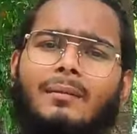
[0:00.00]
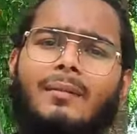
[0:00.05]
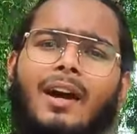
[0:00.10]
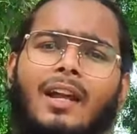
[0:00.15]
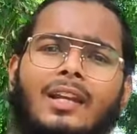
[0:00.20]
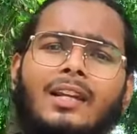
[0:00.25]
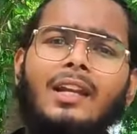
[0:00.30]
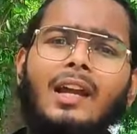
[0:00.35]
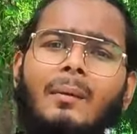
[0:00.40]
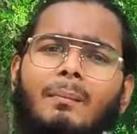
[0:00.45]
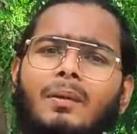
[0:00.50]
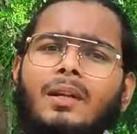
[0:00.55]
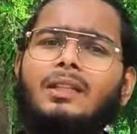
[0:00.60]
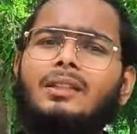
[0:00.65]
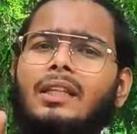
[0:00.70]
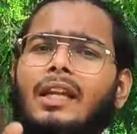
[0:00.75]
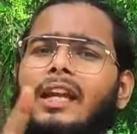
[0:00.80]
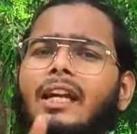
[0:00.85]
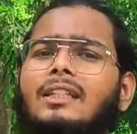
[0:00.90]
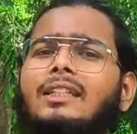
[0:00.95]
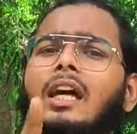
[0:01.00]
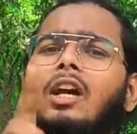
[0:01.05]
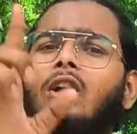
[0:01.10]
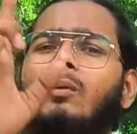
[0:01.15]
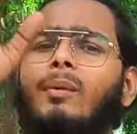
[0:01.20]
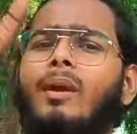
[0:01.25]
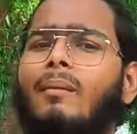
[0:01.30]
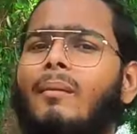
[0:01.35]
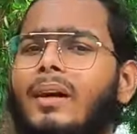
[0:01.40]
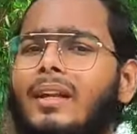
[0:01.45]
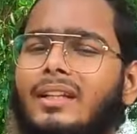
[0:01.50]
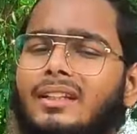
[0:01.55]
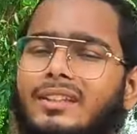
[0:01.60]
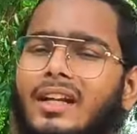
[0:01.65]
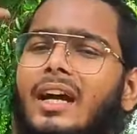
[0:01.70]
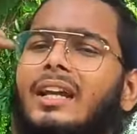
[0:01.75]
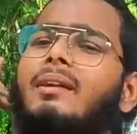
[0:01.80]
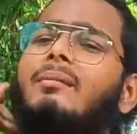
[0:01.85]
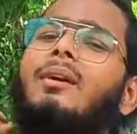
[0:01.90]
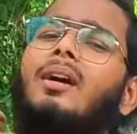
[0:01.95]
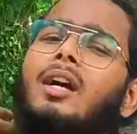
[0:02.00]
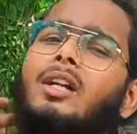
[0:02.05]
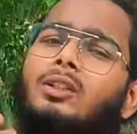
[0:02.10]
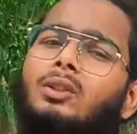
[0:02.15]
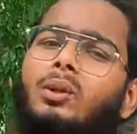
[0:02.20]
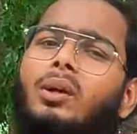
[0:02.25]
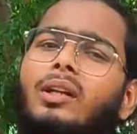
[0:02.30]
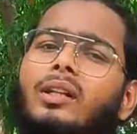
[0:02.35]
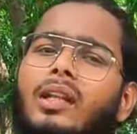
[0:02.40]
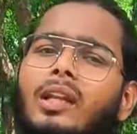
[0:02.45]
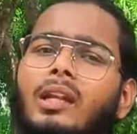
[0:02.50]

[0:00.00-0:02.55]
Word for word: सामान लिया प्लस एक हज़ार रुपये हमारे जाने में खर्च हो गया